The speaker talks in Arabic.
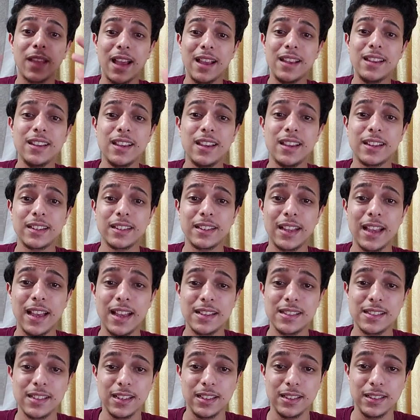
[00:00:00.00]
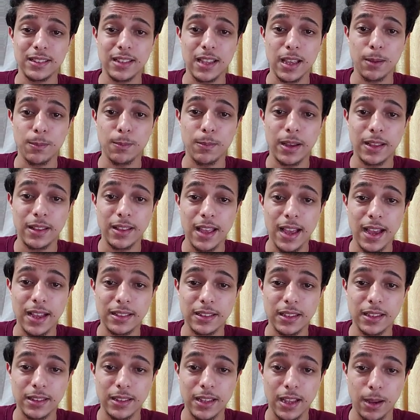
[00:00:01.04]
اي انجاز انت
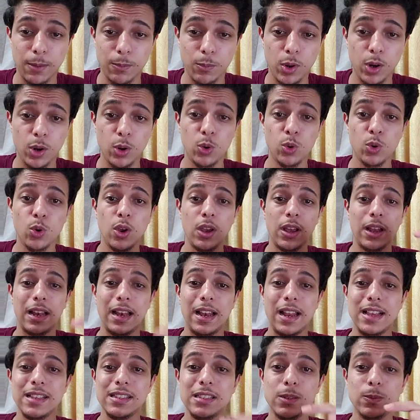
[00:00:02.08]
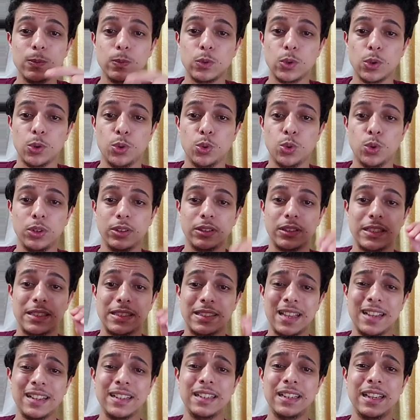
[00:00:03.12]
بدأت تعمله لازم تروح
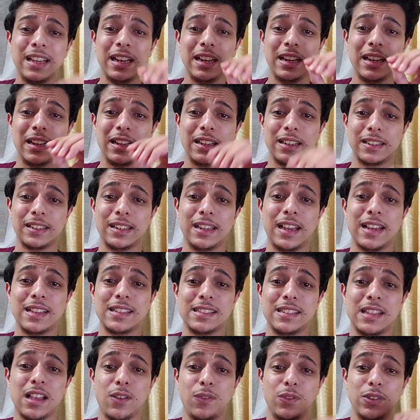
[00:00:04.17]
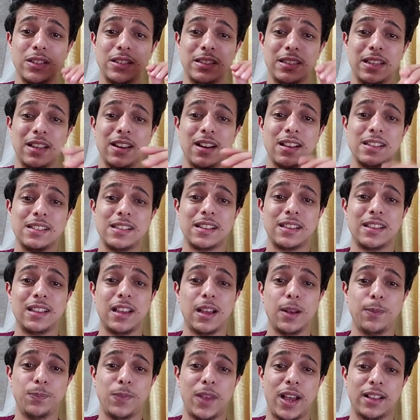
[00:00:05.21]
تسجل الانجاز ده في السيرة
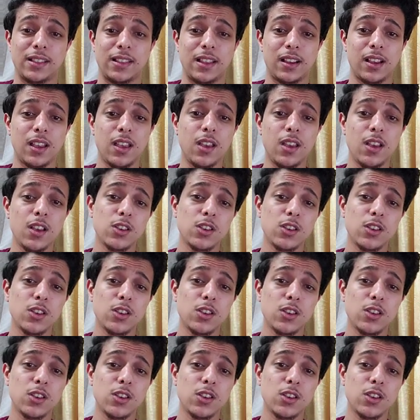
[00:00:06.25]
الذاتية بتاعتك